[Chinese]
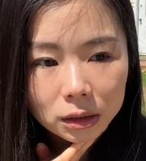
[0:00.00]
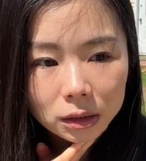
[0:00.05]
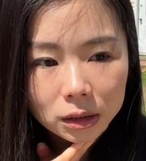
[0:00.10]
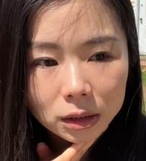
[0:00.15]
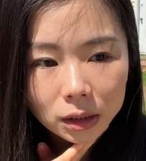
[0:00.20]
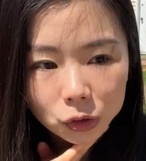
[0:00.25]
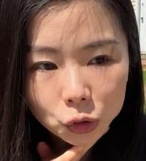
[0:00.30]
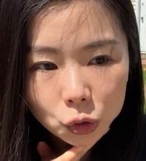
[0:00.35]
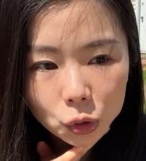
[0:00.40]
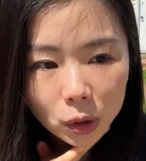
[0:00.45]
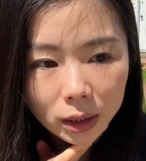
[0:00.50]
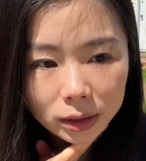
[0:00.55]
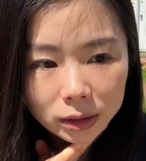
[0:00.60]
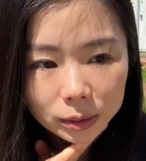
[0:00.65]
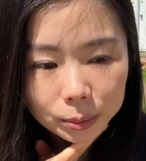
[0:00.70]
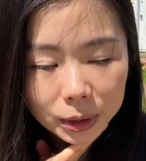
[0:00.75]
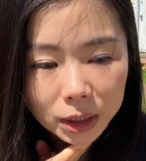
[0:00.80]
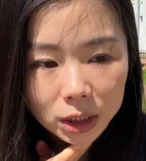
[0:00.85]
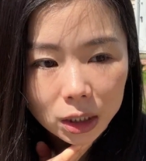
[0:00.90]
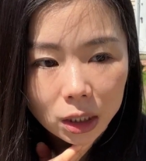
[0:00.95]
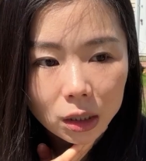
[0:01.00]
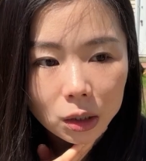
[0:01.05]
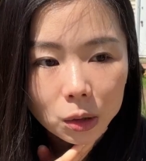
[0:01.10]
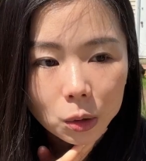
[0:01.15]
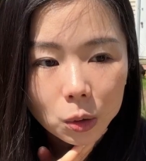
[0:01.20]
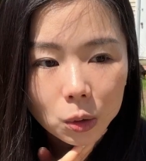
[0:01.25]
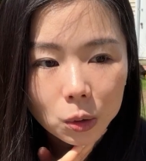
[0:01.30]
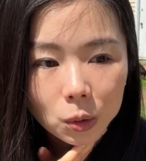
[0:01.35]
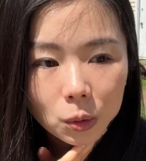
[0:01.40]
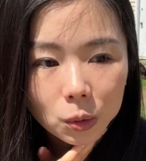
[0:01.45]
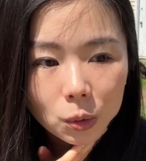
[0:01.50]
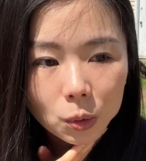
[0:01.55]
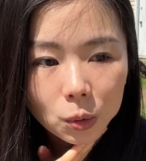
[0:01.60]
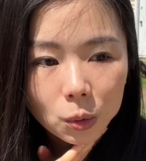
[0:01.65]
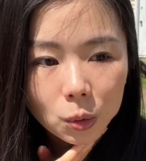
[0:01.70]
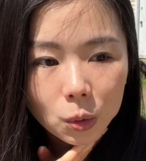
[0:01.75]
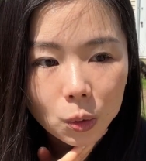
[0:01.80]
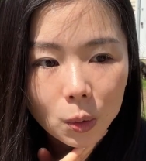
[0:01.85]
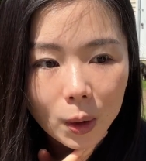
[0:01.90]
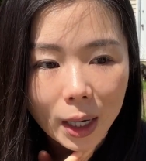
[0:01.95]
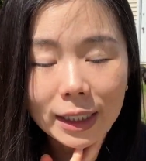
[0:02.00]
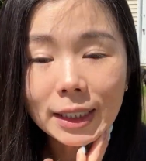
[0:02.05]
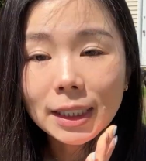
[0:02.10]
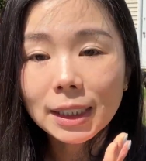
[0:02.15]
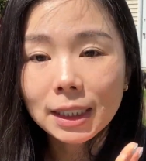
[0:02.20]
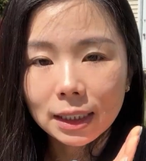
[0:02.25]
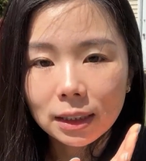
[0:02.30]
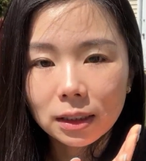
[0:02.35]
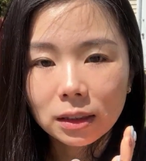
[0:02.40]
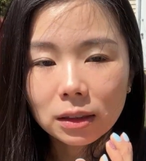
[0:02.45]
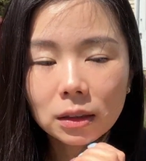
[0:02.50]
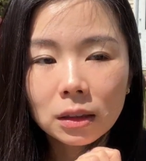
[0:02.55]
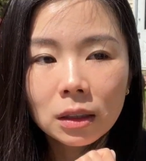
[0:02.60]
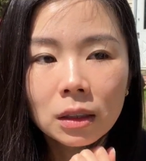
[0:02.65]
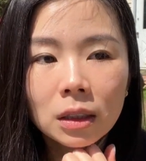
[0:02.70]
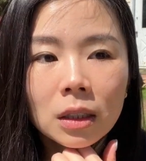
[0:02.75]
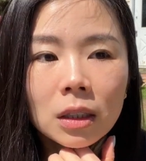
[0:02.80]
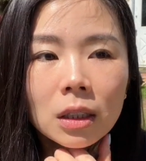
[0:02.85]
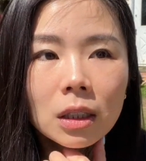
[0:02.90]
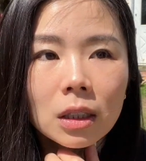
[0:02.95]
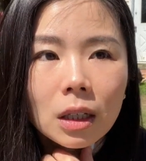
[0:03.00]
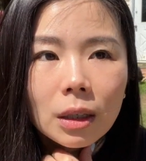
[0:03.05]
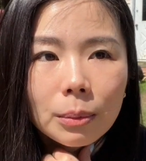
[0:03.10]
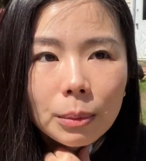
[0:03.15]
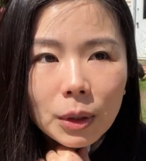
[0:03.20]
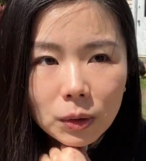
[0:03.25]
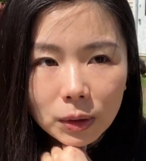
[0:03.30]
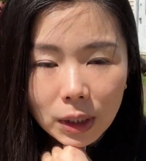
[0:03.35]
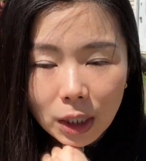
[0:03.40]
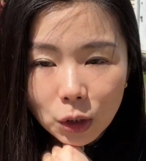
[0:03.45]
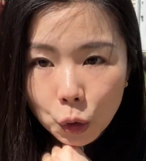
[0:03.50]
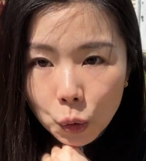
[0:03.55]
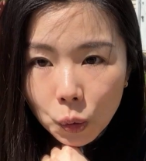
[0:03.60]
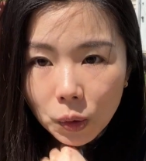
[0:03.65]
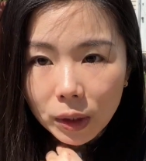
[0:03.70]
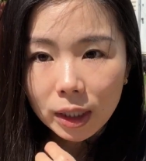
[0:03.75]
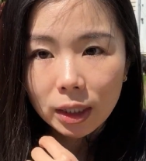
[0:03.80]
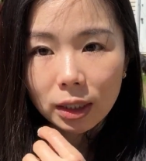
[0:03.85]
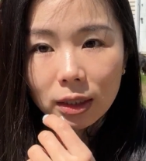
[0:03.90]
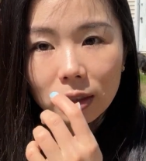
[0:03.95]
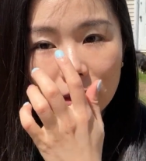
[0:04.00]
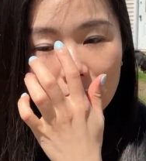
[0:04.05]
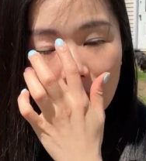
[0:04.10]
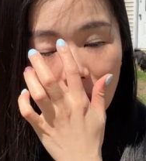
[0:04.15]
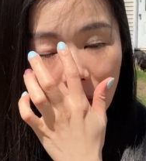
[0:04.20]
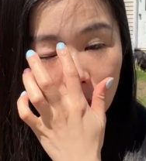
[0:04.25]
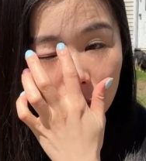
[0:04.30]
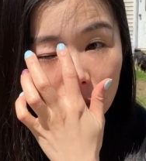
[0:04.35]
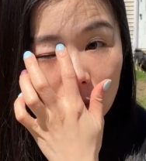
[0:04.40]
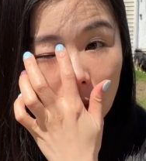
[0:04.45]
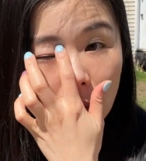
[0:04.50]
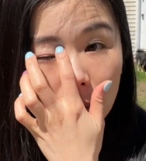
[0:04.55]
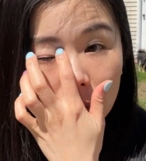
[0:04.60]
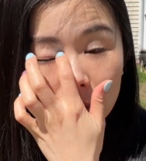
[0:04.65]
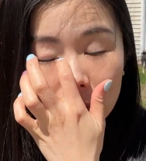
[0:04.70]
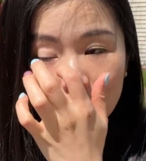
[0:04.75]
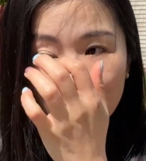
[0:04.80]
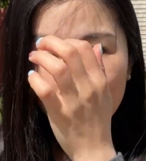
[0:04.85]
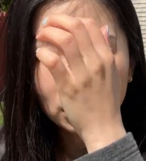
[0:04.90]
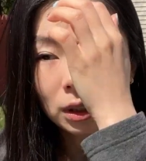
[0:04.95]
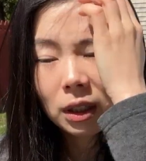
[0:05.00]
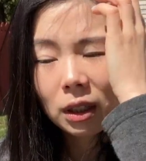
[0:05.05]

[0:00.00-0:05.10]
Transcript: 症状呢比较缓解了，没有像昨天超痛了。